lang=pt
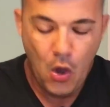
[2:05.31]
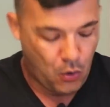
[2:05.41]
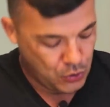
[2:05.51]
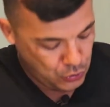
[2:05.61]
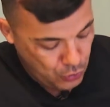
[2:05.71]

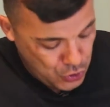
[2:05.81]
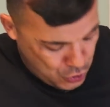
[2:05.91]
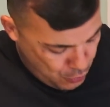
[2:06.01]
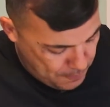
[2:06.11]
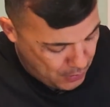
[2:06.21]
Onde dois
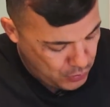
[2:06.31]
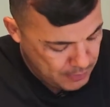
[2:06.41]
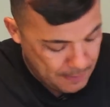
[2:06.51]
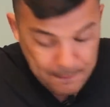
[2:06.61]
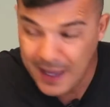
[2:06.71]
tiros pegou na
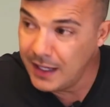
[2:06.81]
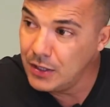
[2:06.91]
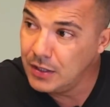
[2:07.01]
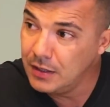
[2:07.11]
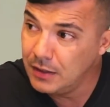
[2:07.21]
minha perna
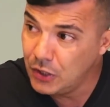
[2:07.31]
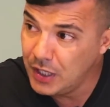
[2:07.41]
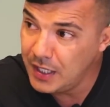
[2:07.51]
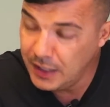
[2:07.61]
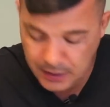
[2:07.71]
de
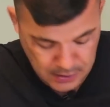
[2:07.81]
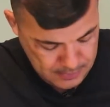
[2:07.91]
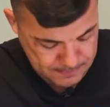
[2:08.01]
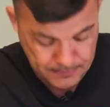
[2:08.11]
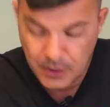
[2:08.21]
esquerda
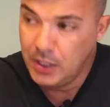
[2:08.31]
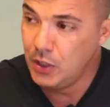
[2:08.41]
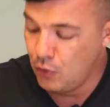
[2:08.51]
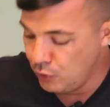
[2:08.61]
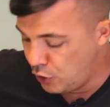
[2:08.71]
aqui
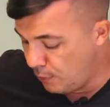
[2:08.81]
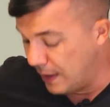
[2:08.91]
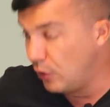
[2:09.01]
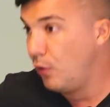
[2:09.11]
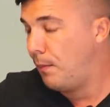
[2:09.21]
e um tiro
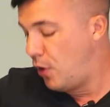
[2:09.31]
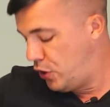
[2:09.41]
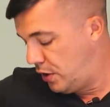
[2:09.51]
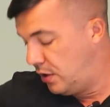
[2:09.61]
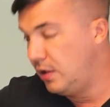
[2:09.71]
bateu no
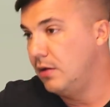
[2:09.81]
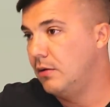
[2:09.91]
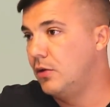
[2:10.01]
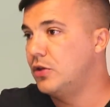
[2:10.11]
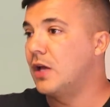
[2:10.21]
poste aqui,
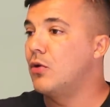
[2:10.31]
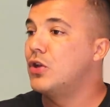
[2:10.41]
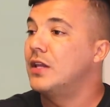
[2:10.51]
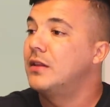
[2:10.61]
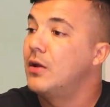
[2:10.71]
onde está
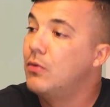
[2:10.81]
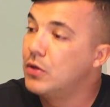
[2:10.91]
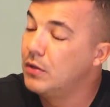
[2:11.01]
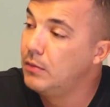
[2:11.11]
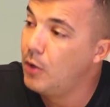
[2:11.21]
alojado até
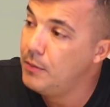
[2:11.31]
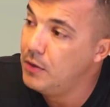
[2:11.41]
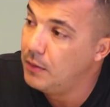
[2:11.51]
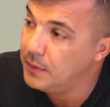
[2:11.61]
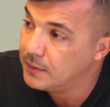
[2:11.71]
hoje no meu
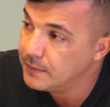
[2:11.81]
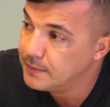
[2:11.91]
abdômen.